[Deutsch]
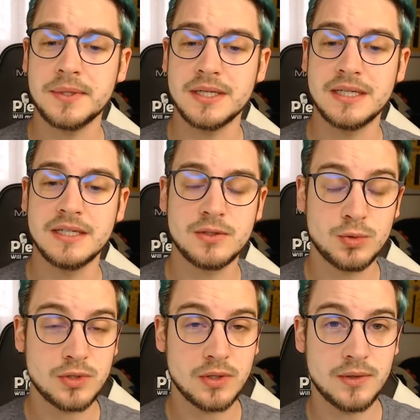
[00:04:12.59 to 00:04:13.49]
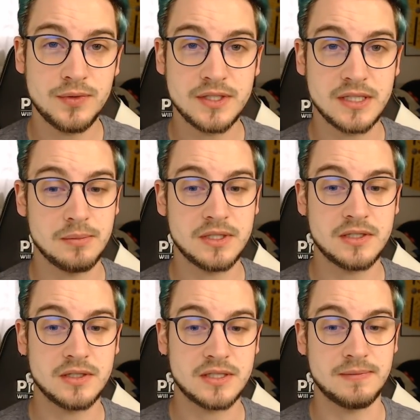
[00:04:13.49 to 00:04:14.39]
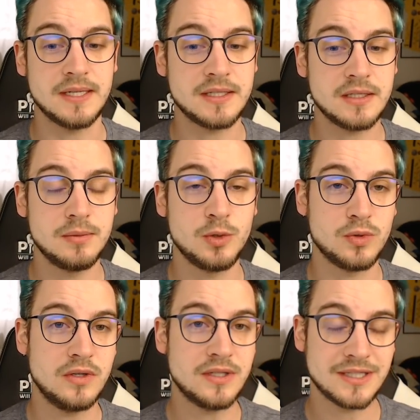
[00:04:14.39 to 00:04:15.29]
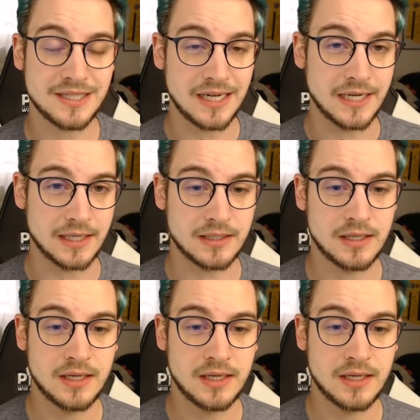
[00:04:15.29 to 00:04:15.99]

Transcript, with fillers: den Zuschauern für 10 bis 20 Minuten zeigt.